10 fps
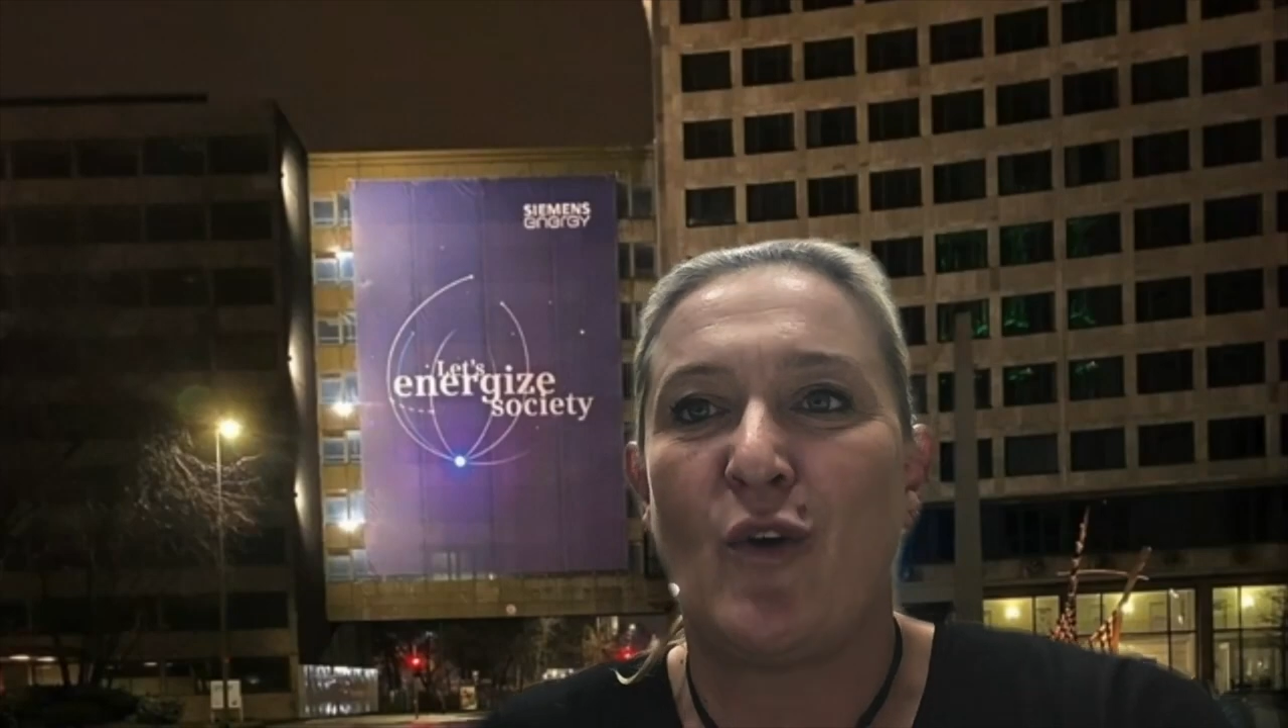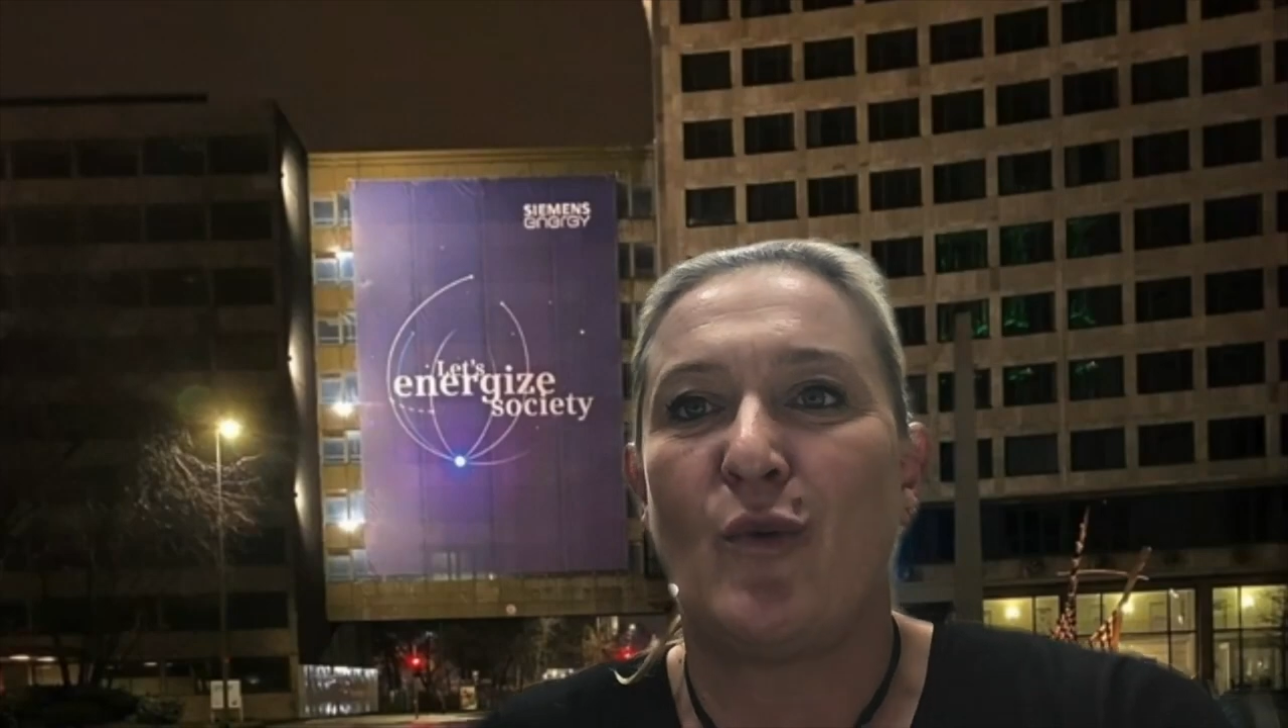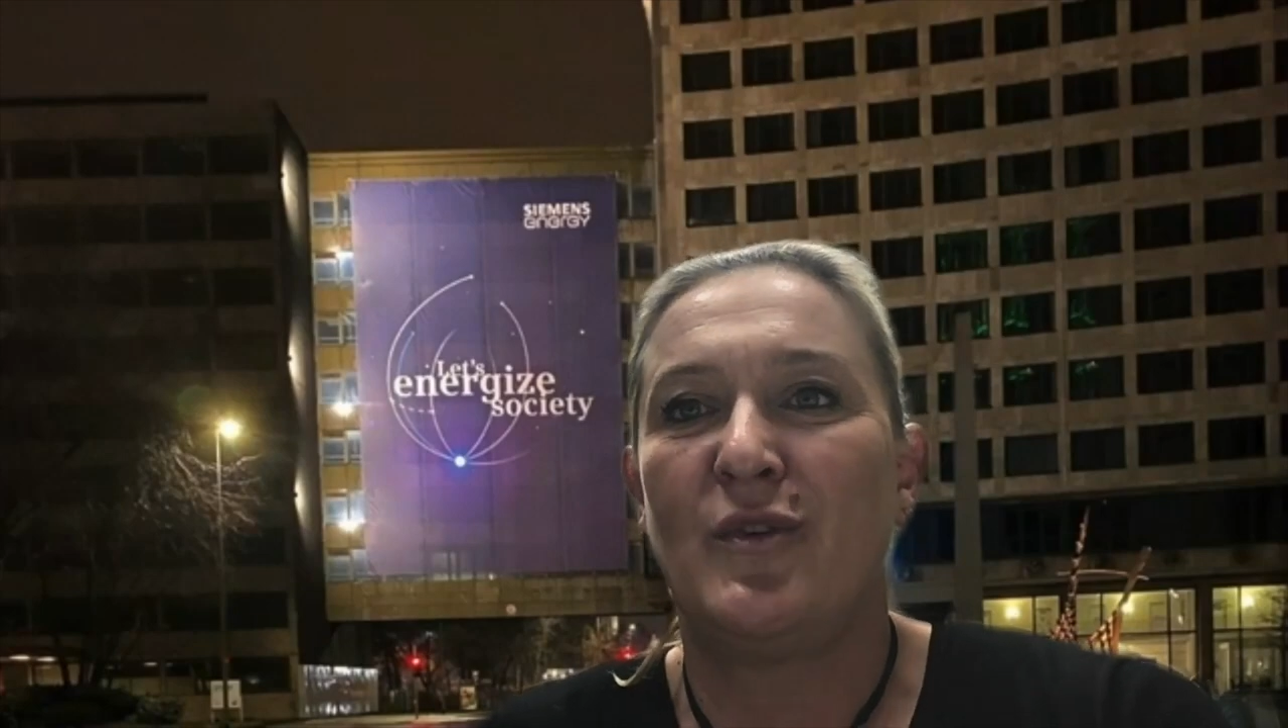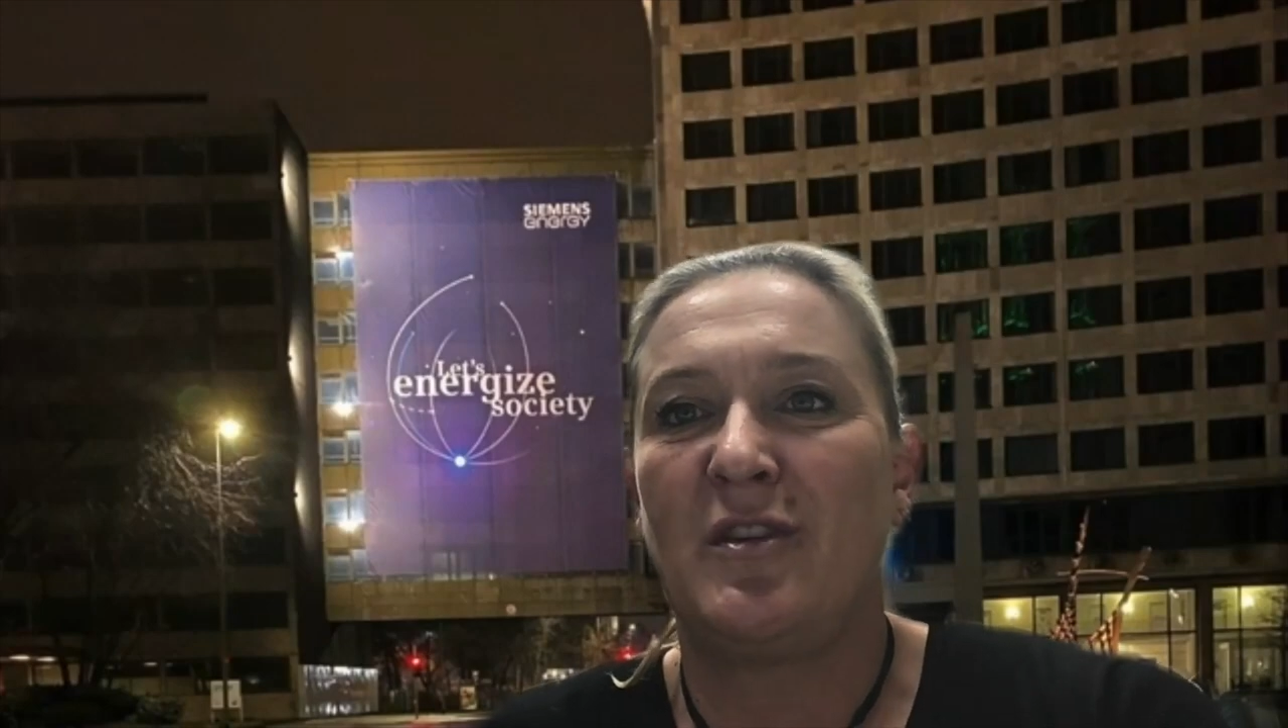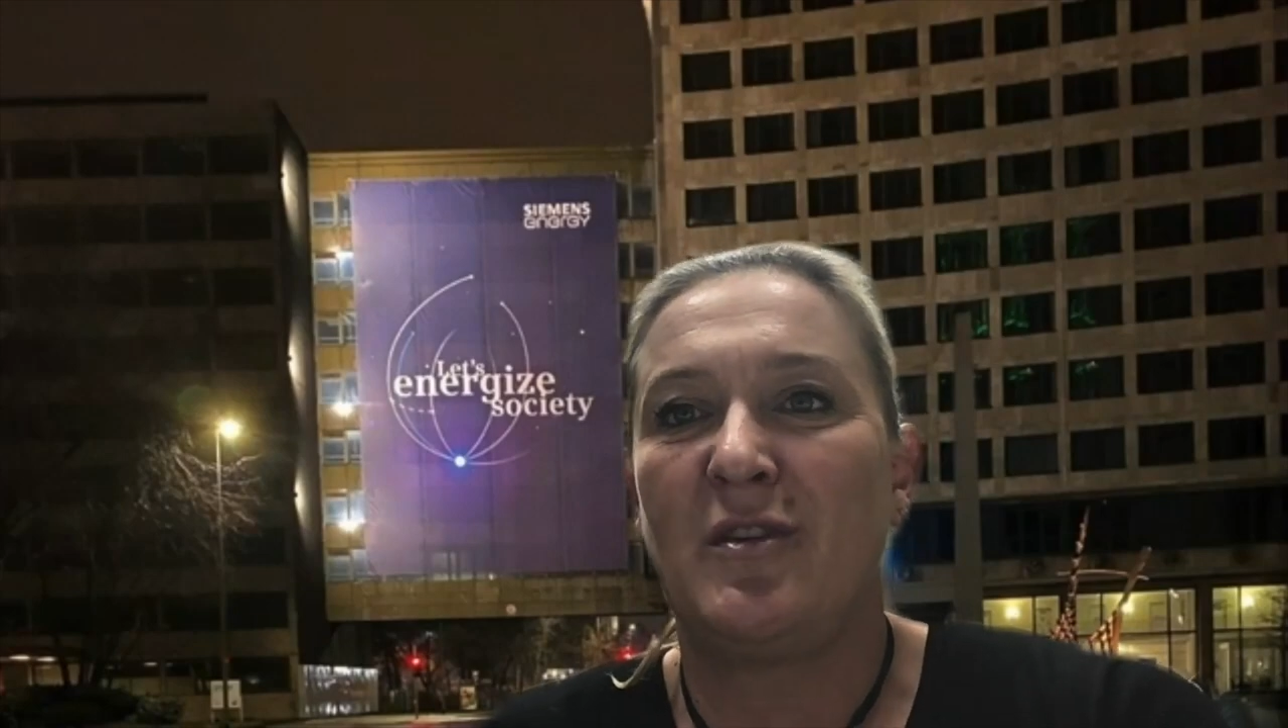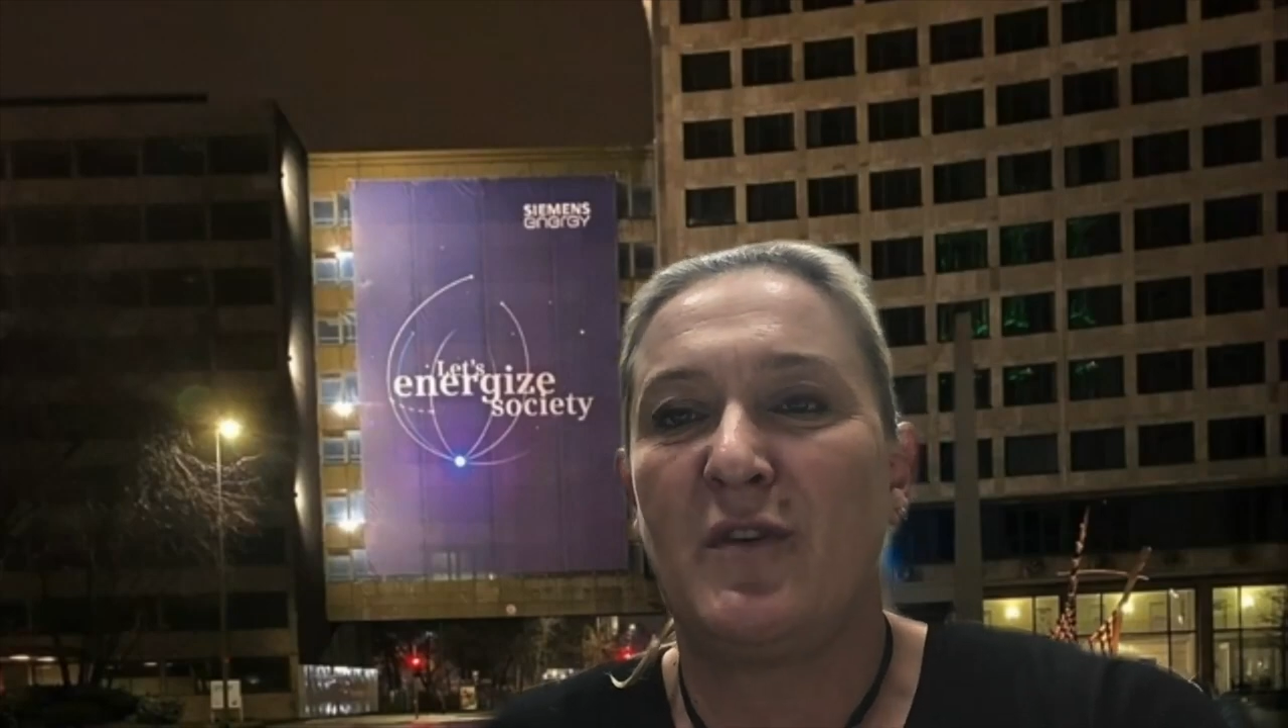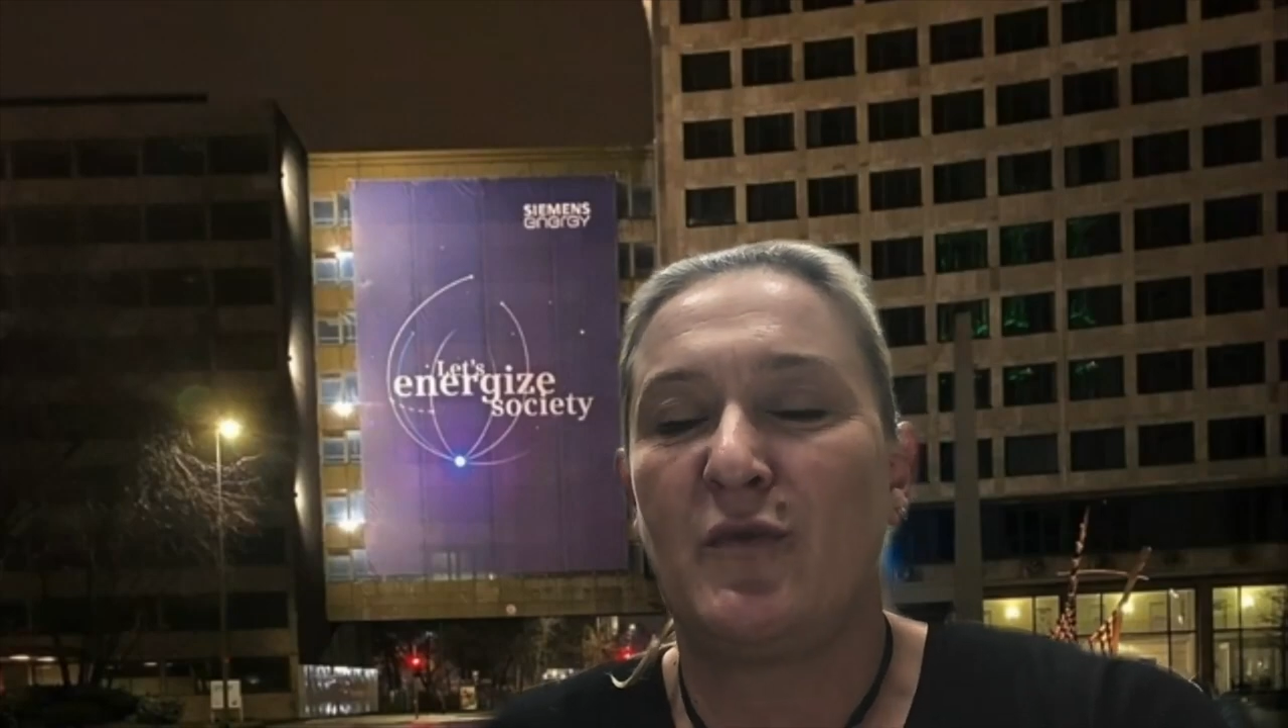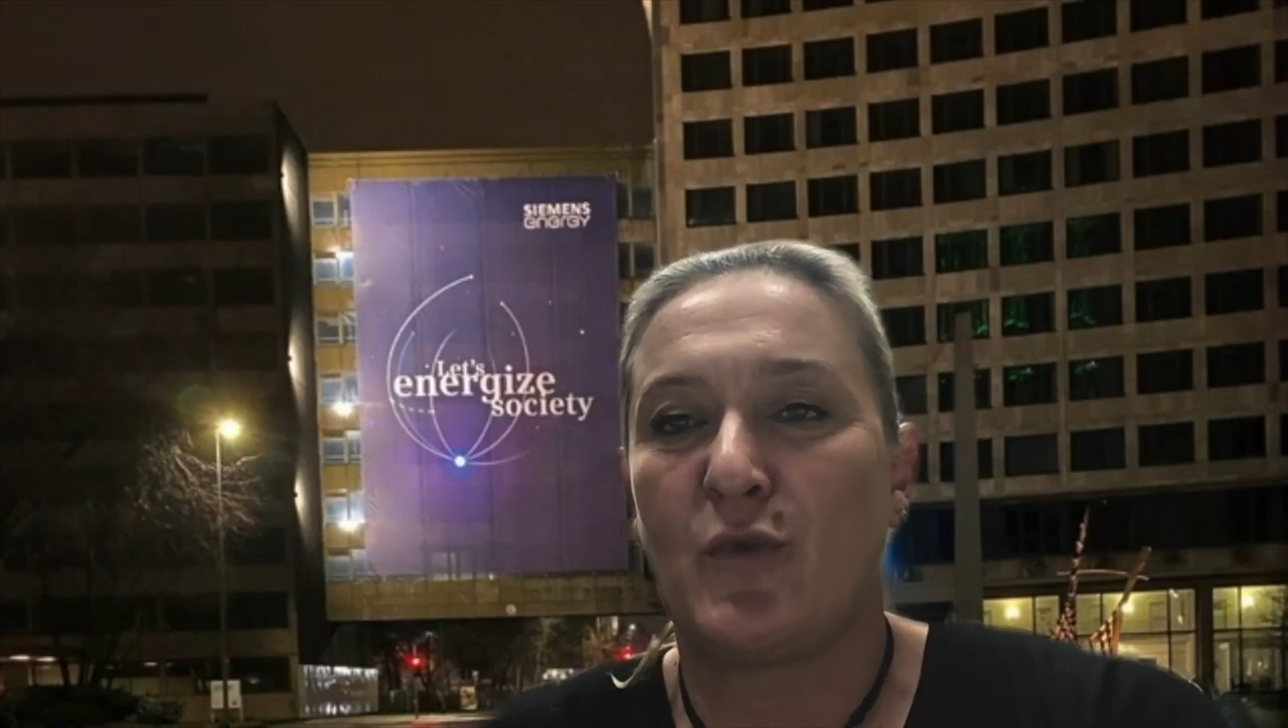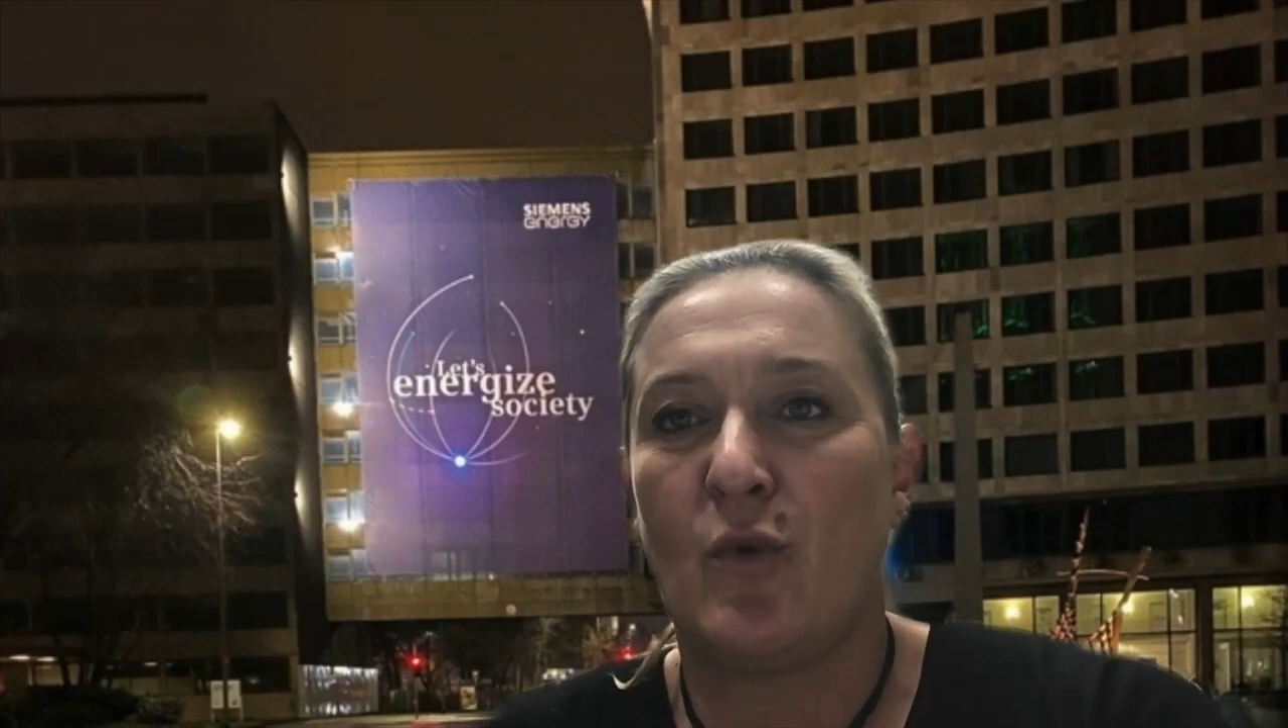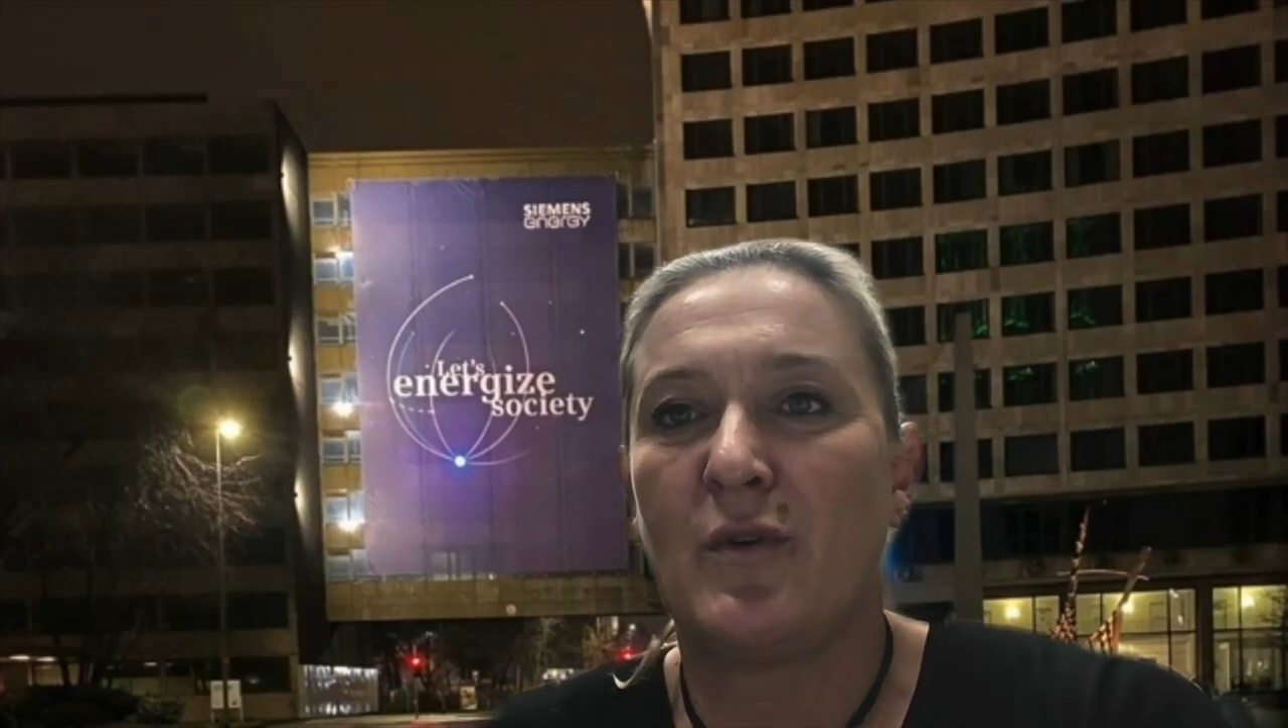Und ich bin
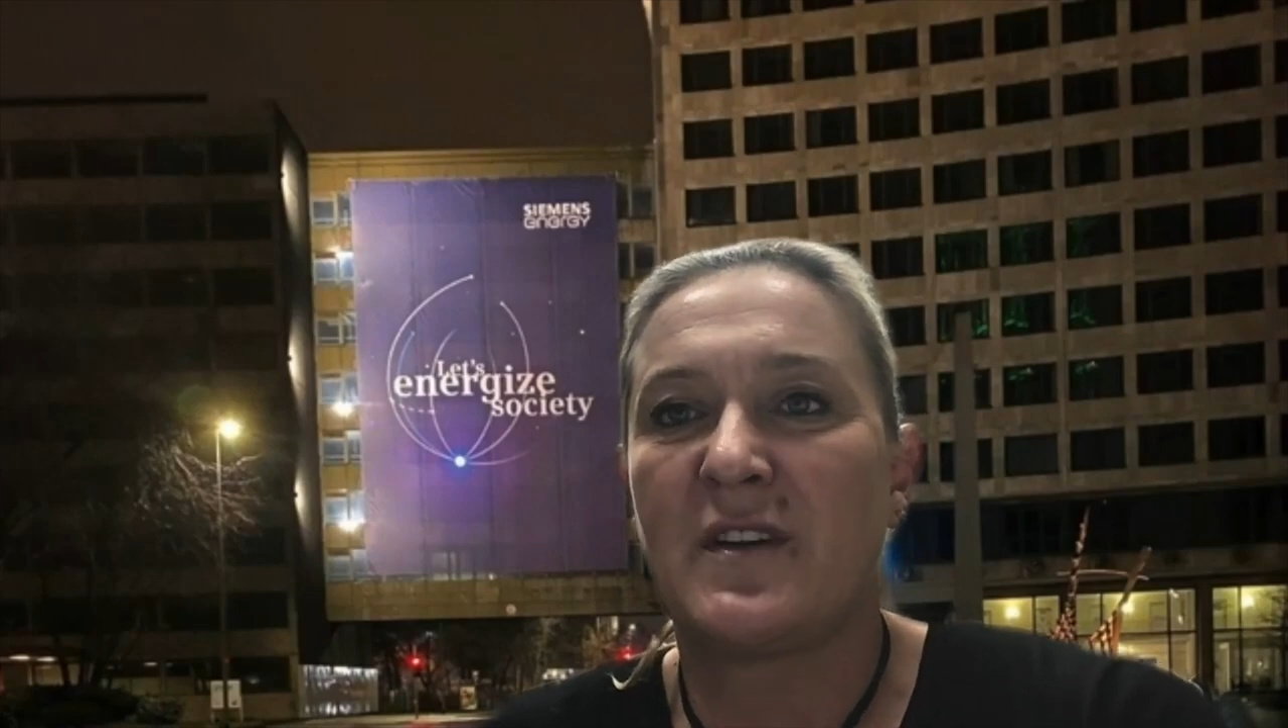froh,